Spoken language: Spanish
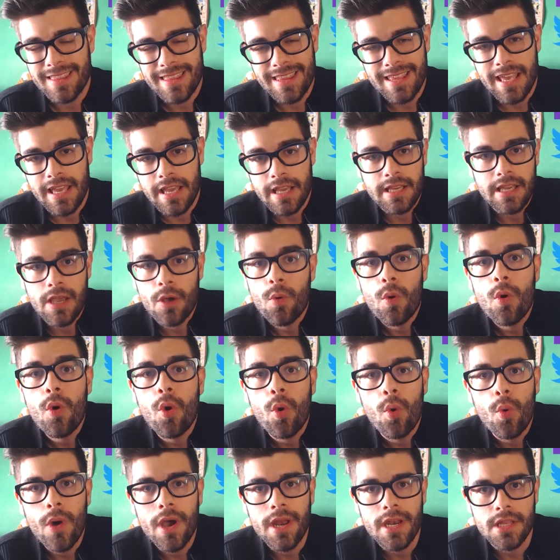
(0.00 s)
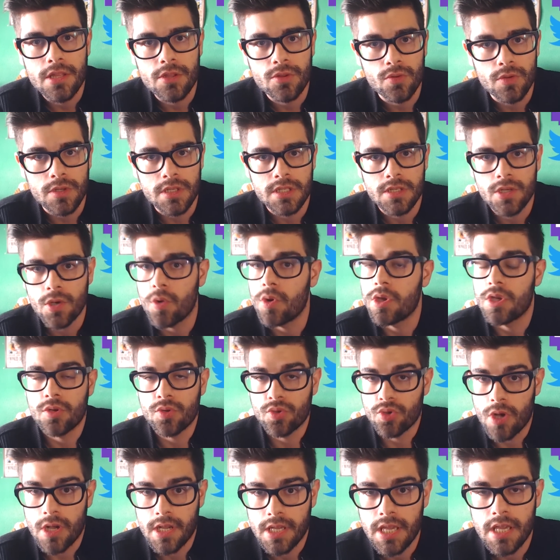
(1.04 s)
eh, qué, juego jugar en Twitch o
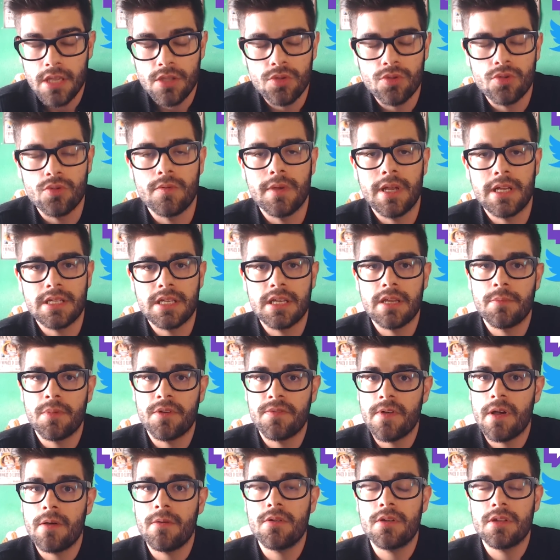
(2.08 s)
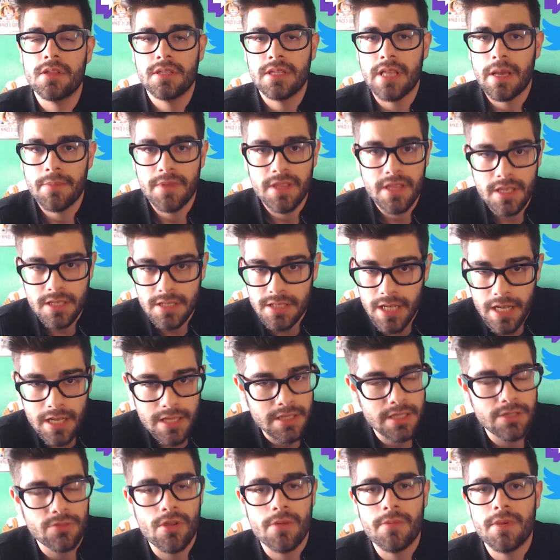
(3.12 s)
incluso aquí en YouTube. Así que por favor, también está
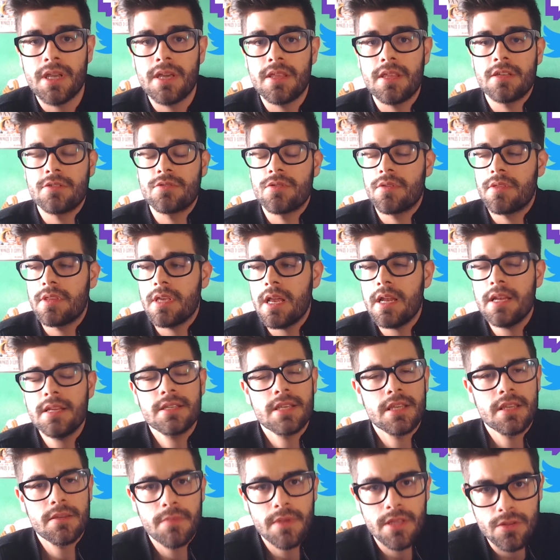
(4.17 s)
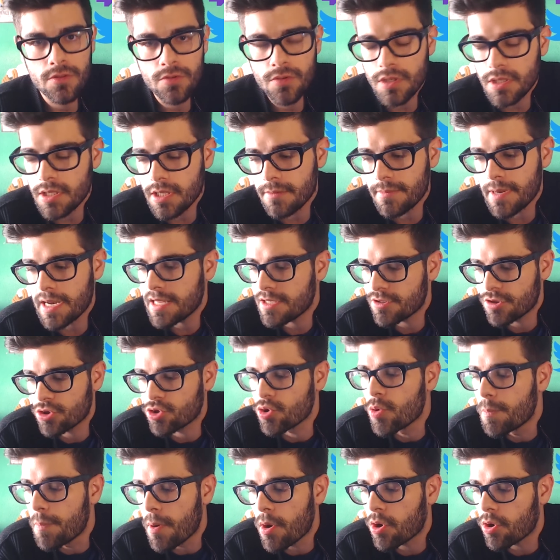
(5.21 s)
atento a mis redes sociales, seguidme en Twitter, ¿vale? Esto es
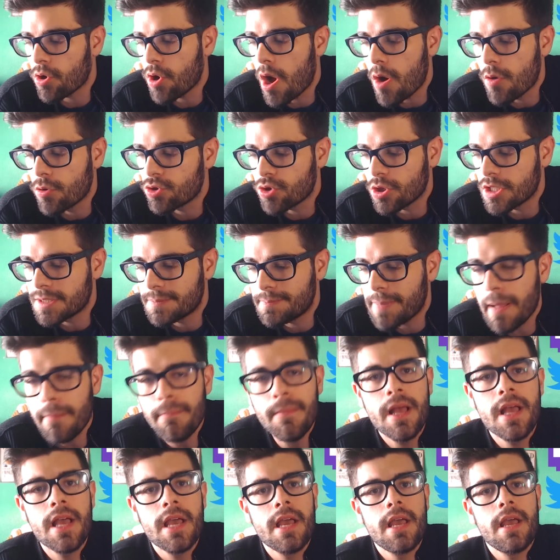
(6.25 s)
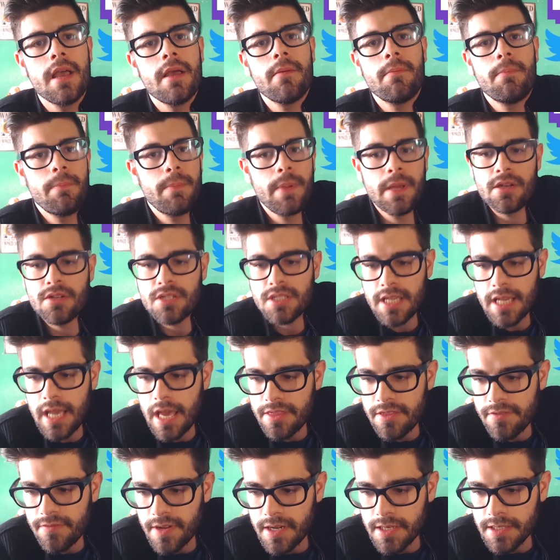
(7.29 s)
un poco auto-spam, pero es que
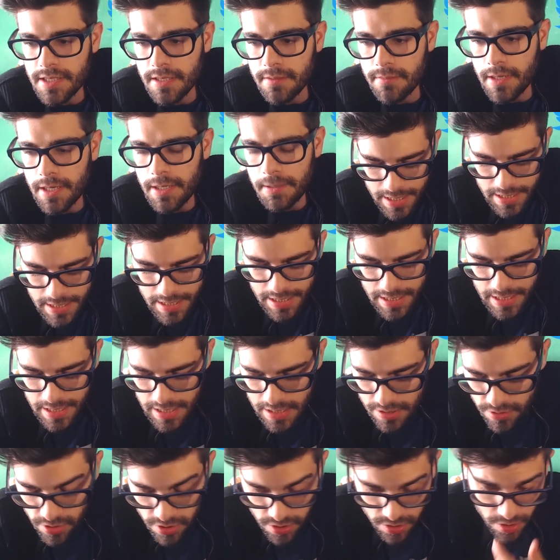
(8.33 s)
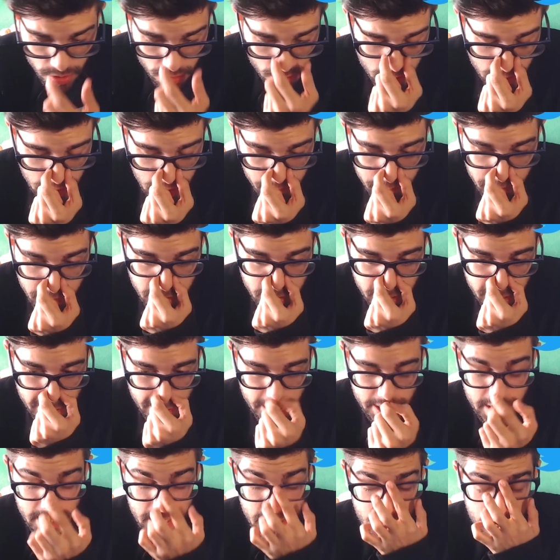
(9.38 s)
hace falta, ¿vale? Y eso es todo,
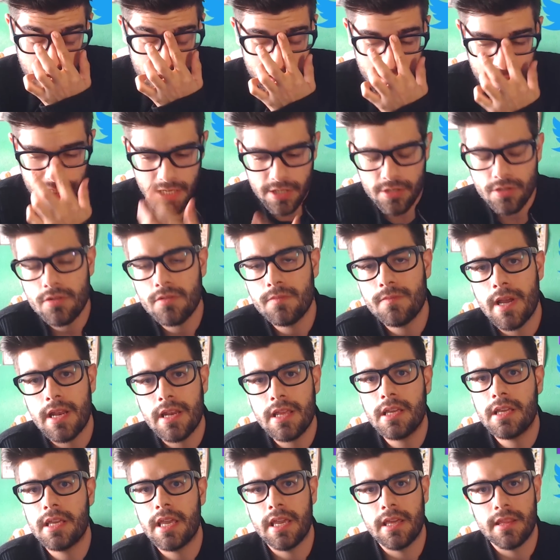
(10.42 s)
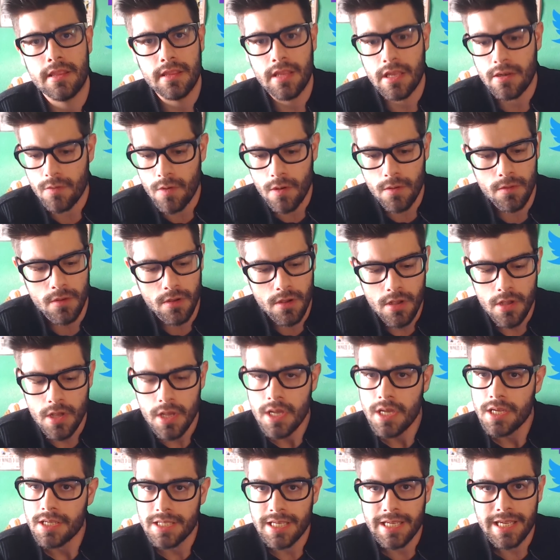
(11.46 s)
realmente quería decir eso, ¿vale? Que de nuevo,
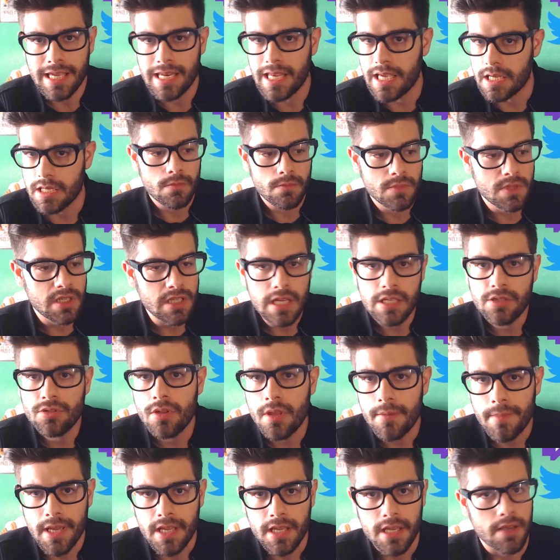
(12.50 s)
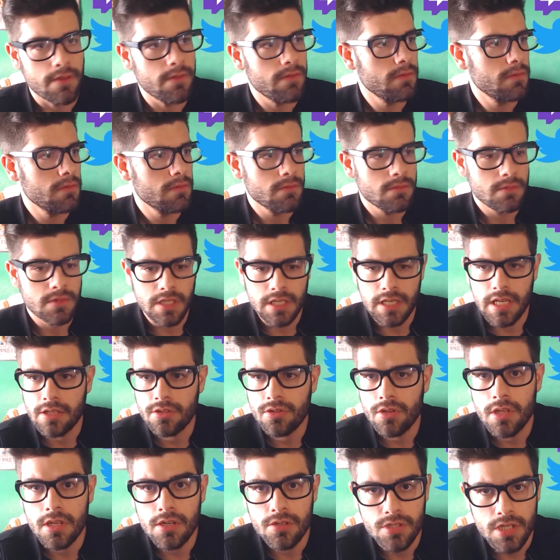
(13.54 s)
si queréis, directo de Minecraft
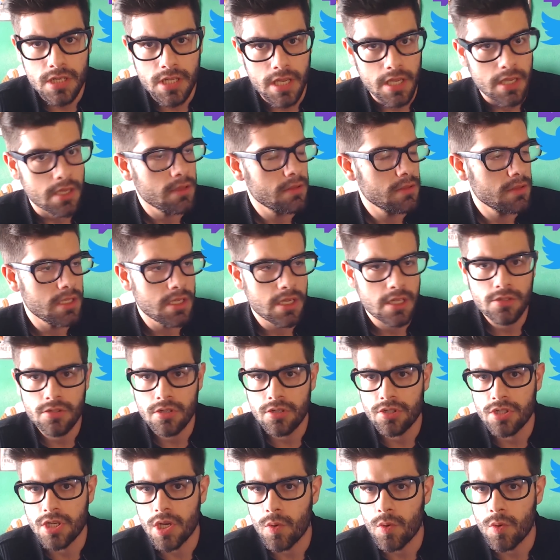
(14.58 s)
directo de no sé qué, directo de no sé